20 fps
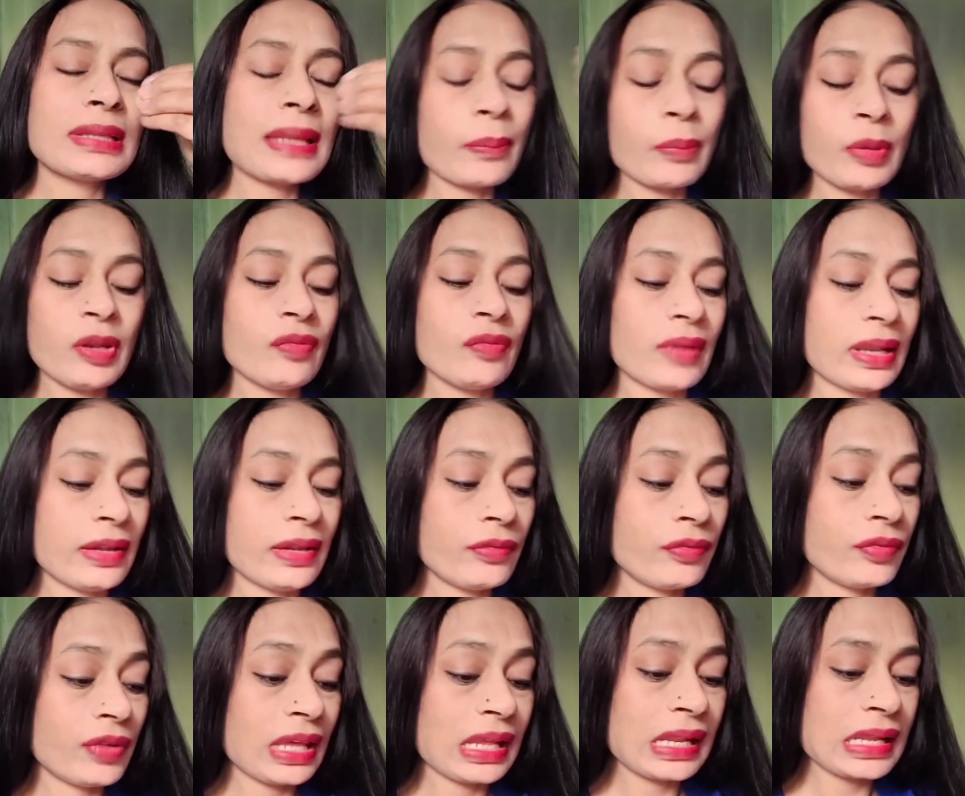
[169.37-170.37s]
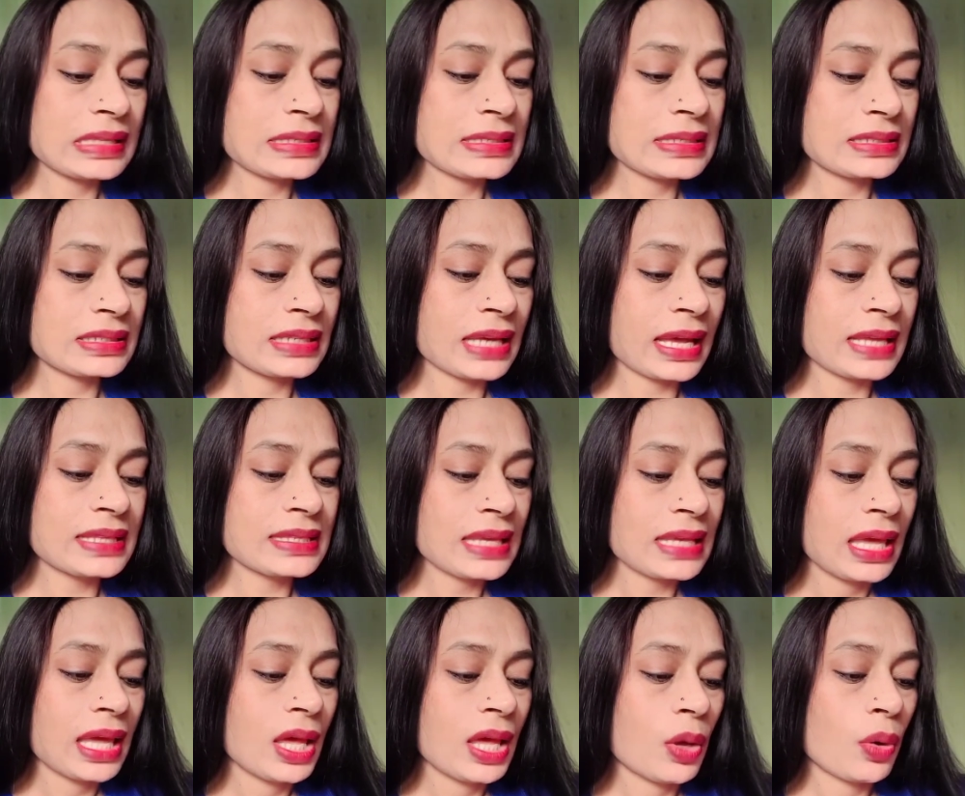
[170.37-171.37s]
लेमन वाली फ्रेग्रेंस इट हैज़
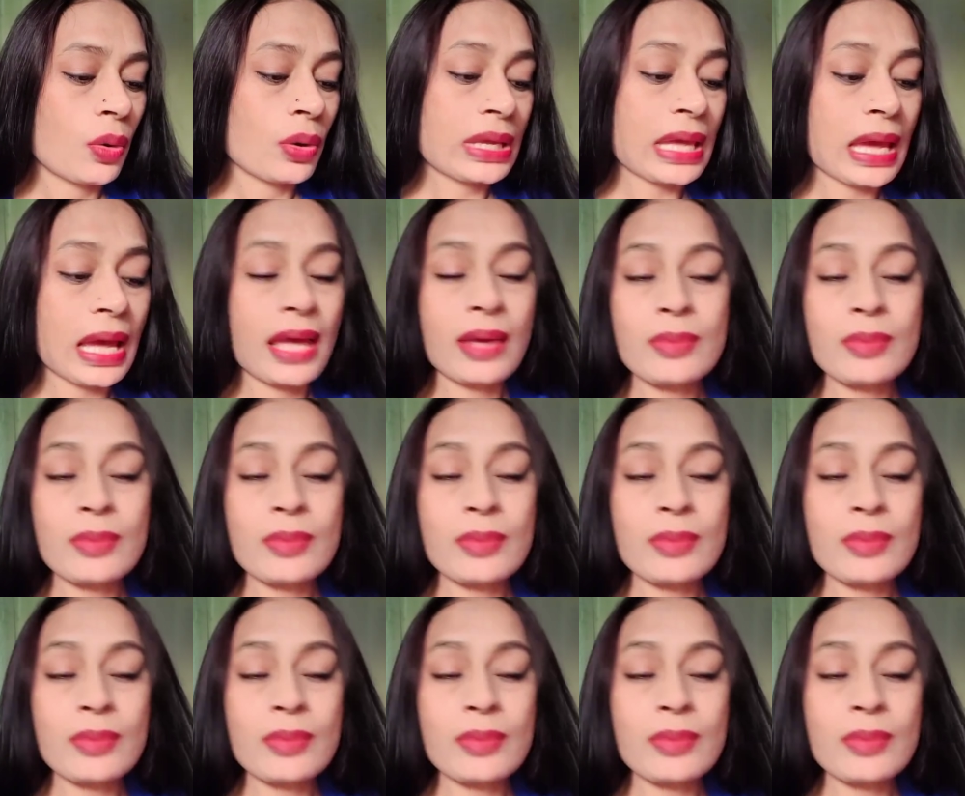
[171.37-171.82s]
ओके